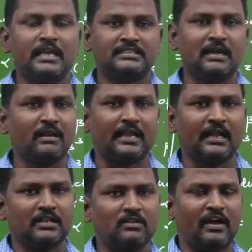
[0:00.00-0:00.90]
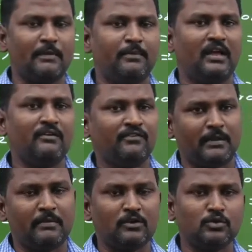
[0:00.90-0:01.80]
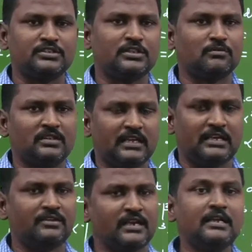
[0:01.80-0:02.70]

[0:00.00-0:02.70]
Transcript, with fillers: எக்ஸாமில் கேட்கறதுக்கு வாய்ப்பு இல்லை ஃபைவ் மார்க் கொஸ்டின் போது ஏதாவது